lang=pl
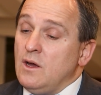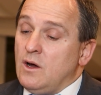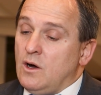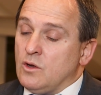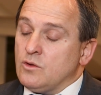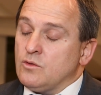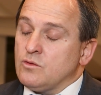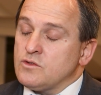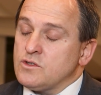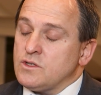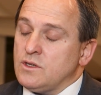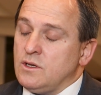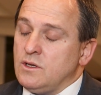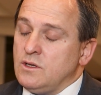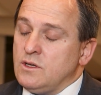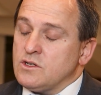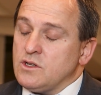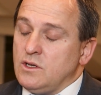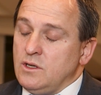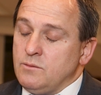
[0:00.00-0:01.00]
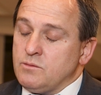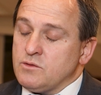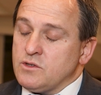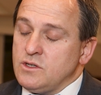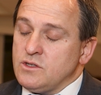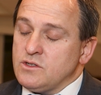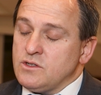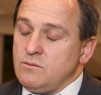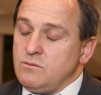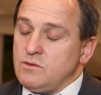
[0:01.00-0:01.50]
Otóż, jeżeli
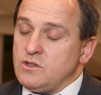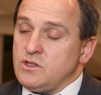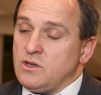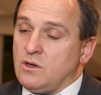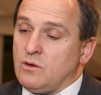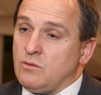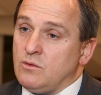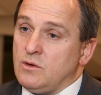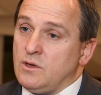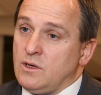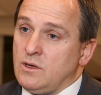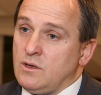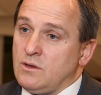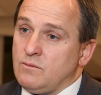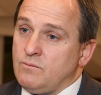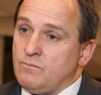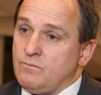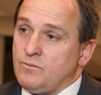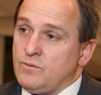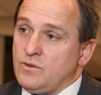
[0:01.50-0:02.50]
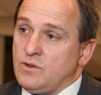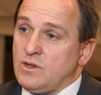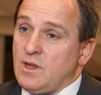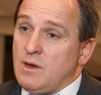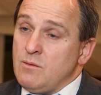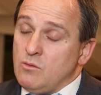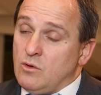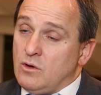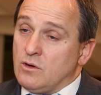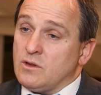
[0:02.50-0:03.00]
przyjrzymy się y,
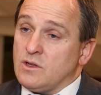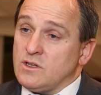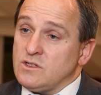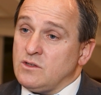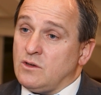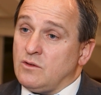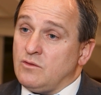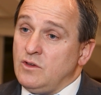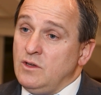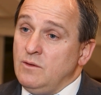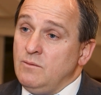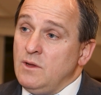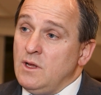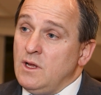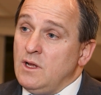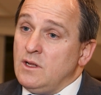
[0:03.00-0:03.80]
temu okresowi,